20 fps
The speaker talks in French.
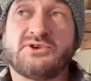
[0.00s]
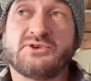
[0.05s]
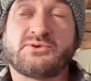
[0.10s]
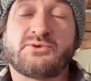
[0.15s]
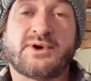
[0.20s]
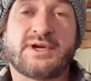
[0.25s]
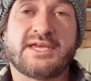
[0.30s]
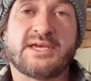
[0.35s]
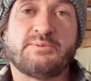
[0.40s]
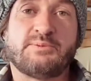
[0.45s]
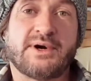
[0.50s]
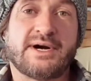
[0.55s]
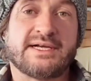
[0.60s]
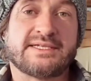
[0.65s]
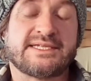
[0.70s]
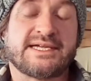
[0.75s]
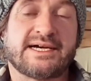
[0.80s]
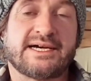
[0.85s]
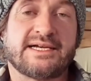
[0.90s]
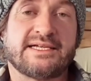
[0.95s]
le croyez pas,
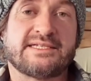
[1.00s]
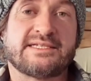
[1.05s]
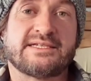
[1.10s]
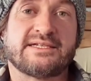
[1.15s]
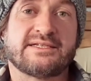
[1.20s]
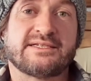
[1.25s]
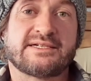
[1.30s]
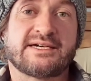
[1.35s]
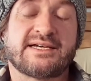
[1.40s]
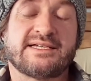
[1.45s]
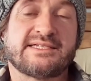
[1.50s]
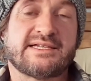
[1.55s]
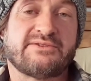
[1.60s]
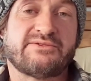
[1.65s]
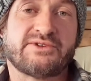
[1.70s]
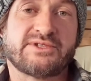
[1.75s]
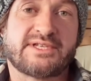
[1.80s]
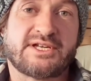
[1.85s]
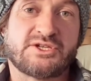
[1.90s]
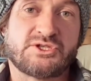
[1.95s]
ça reste très
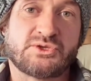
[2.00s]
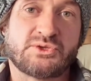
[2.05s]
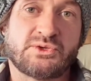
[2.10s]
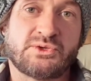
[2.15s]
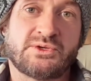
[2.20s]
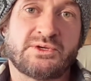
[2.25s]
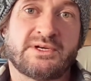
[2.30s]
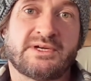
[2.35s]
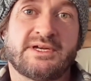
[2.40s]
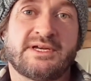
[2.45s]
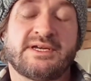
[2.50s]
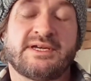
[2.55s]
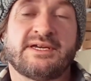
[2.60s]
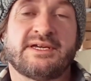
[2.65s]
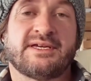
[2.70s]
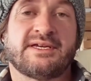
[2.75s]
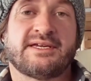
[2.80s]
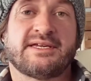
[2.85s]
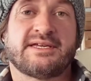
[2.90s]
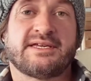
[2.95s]
avantageux.
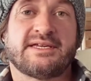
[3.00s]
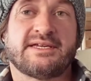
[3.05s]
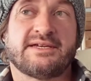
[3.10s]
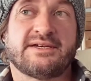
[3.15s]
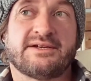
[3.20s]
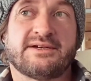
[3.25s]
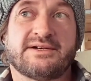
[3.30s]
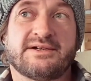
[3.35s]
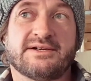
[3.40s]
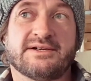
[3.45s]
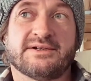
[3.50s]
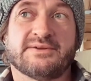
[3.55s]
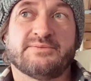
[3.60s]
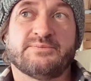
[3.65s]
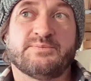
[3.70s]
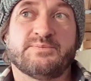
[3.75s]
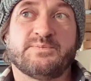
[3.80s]
Euh,